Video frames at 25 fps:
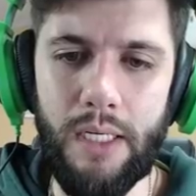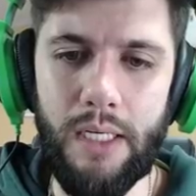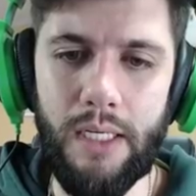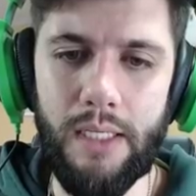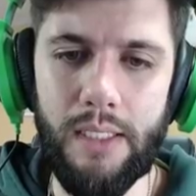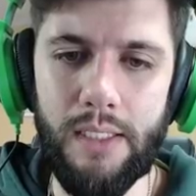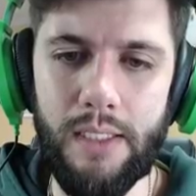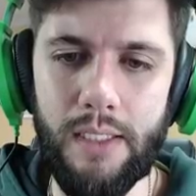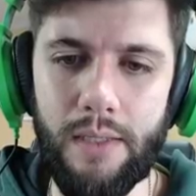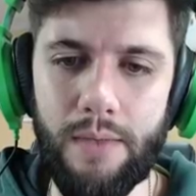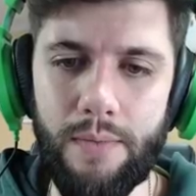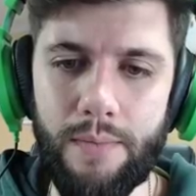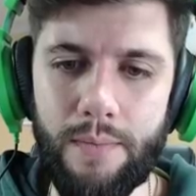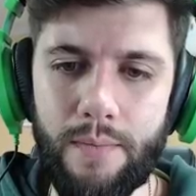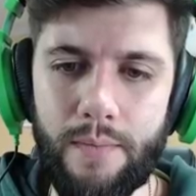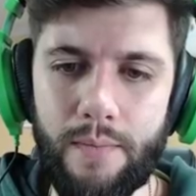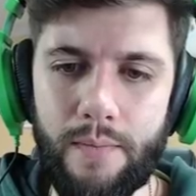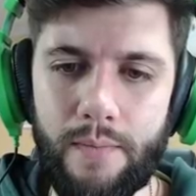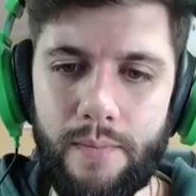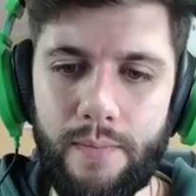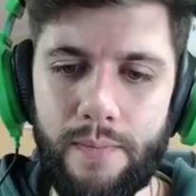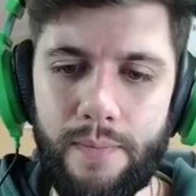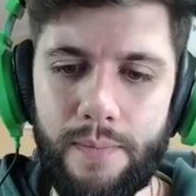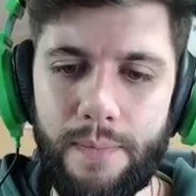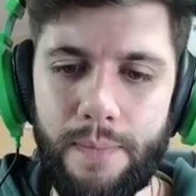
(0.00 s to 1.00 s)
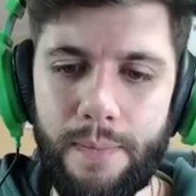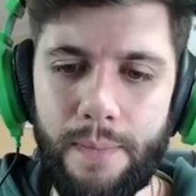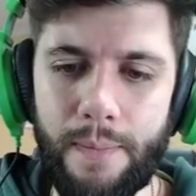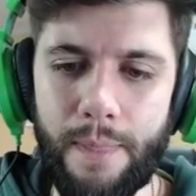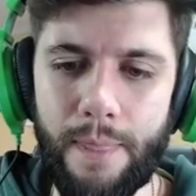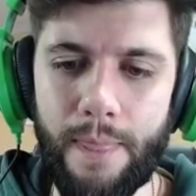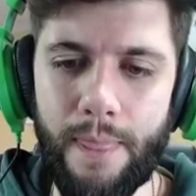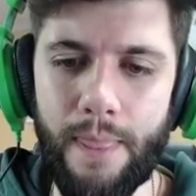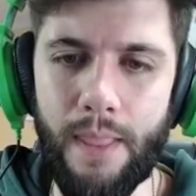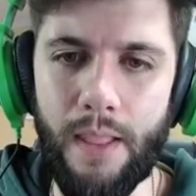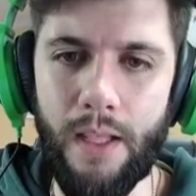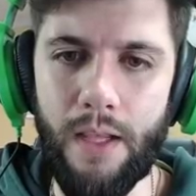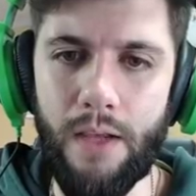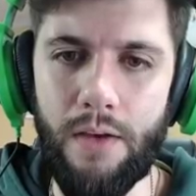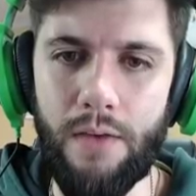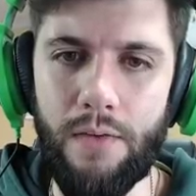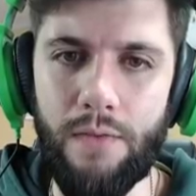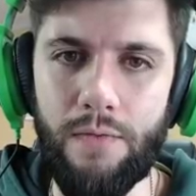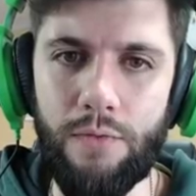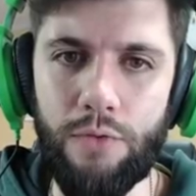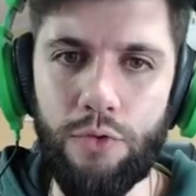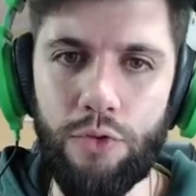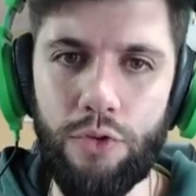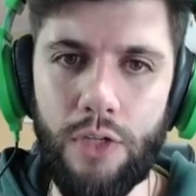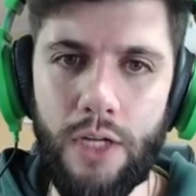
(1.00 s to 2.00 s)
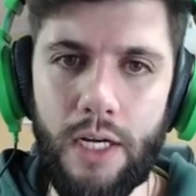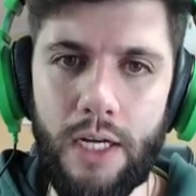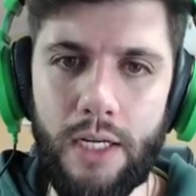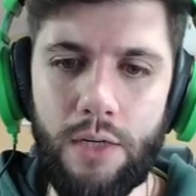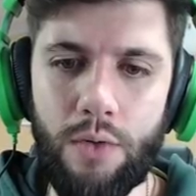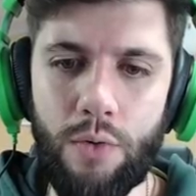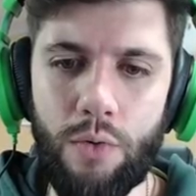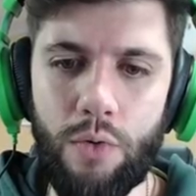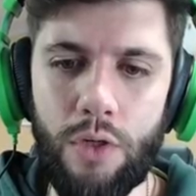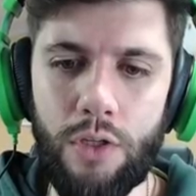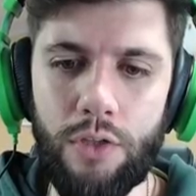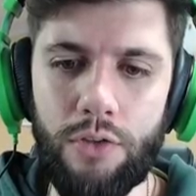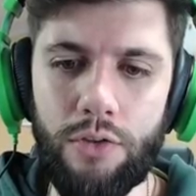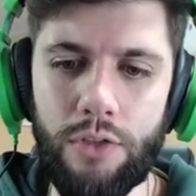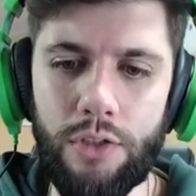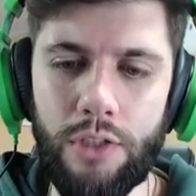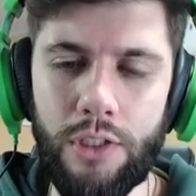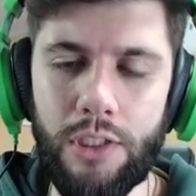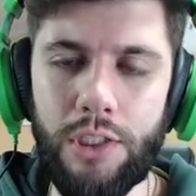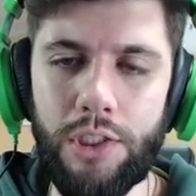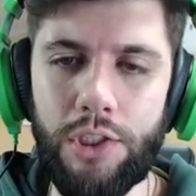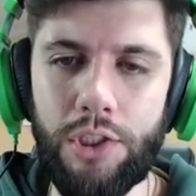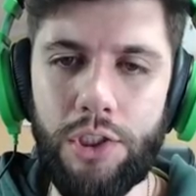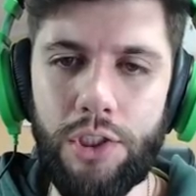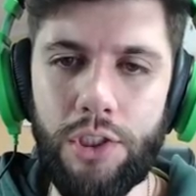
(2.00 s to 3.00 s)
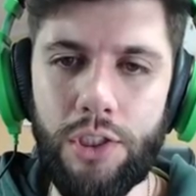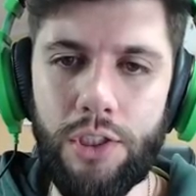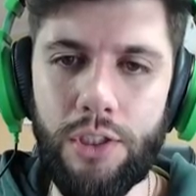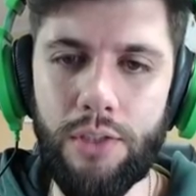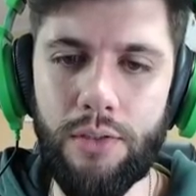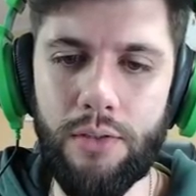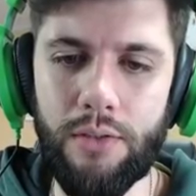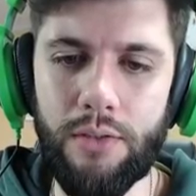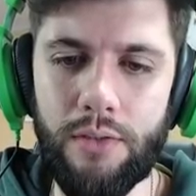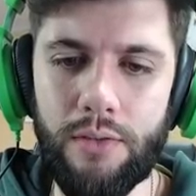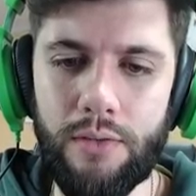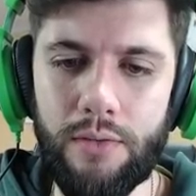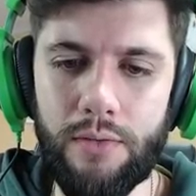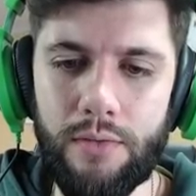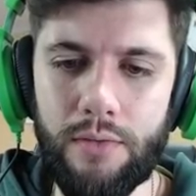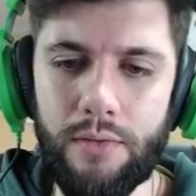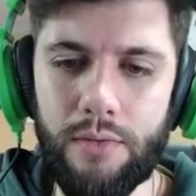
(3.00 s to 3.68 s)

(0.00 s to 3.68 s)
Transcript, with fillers: Beleza. Vou jogar aqui o coletor de elixir.